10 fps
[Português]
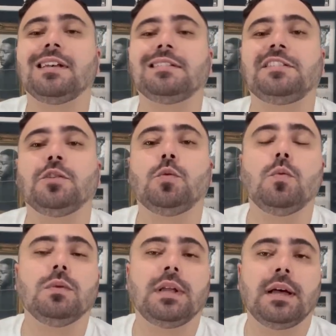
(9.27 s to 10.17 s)
a
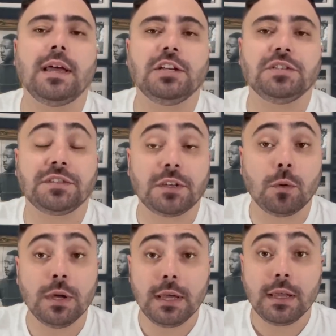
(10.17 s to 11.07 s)
segunda
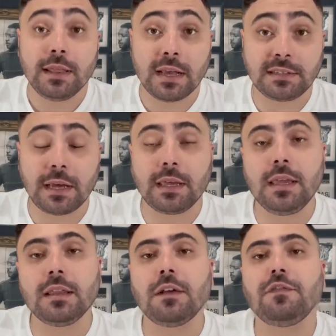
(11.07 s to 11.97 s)
edição dessa
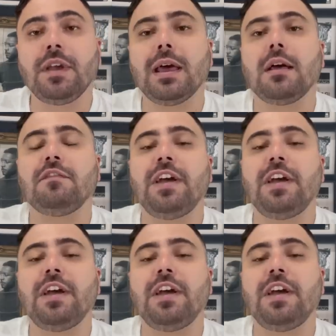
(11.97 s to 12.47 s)
quinta-feira,